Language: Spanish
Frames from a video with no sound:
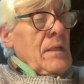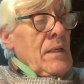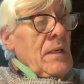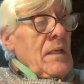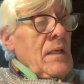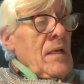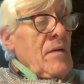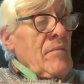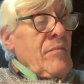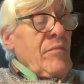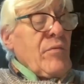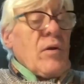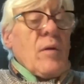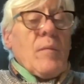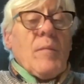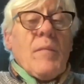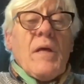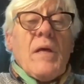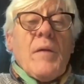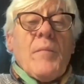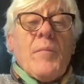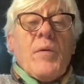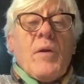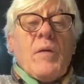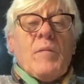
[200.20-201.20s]
la forma
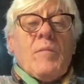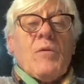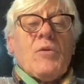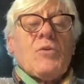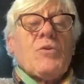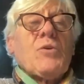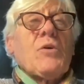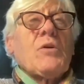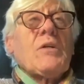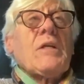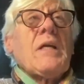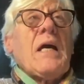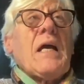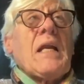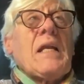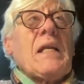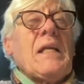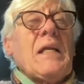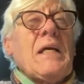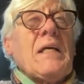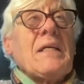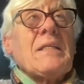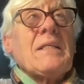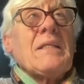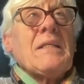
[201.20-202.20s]
de
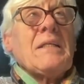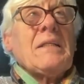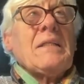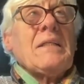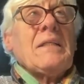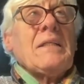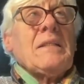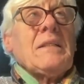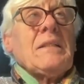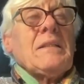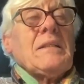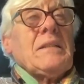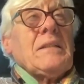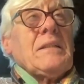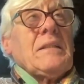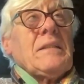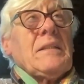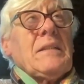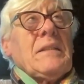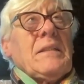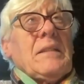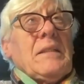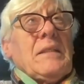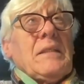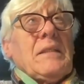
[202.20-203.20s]
promocionarlas
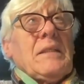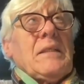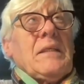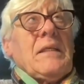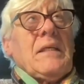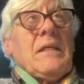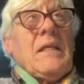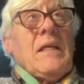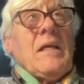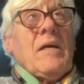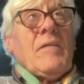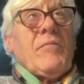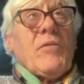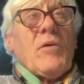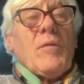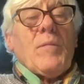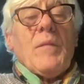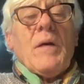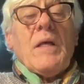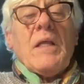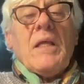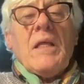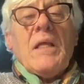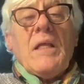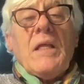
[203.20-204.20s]
y la
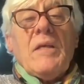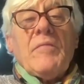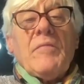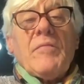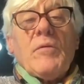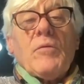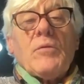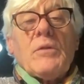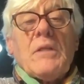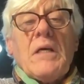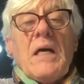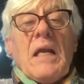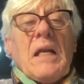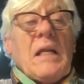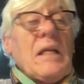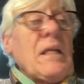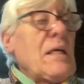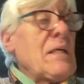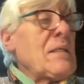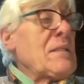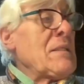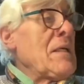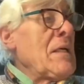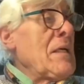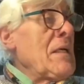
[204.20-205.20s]
forma de
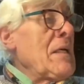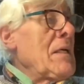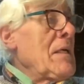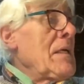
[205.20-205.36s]
disfrutarlas.